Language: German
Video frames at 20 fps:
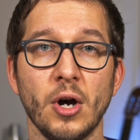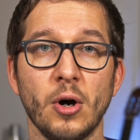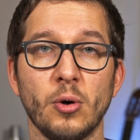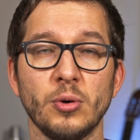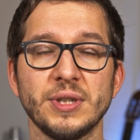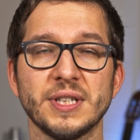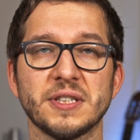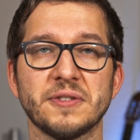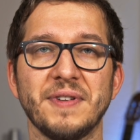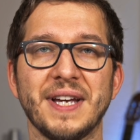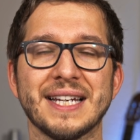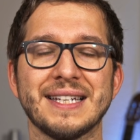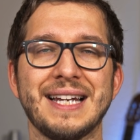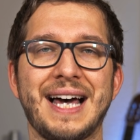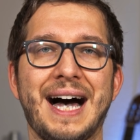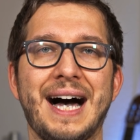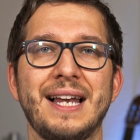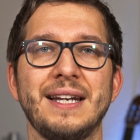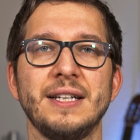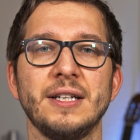und es werden
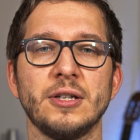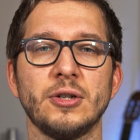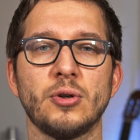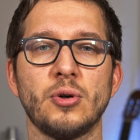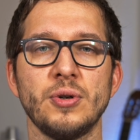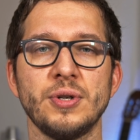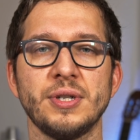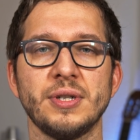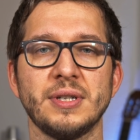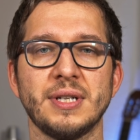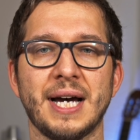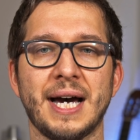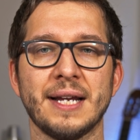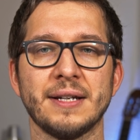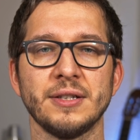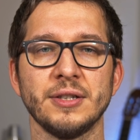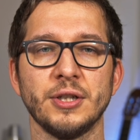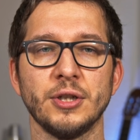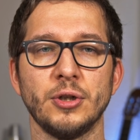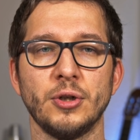alle
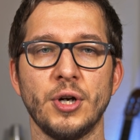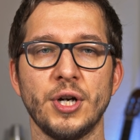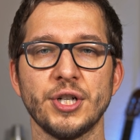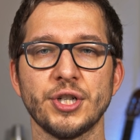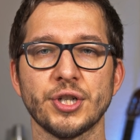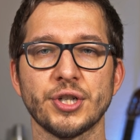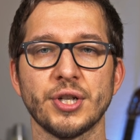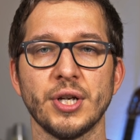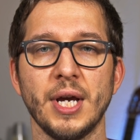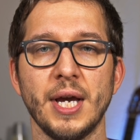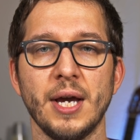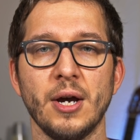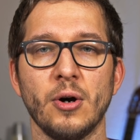Kundendaten gelöscht.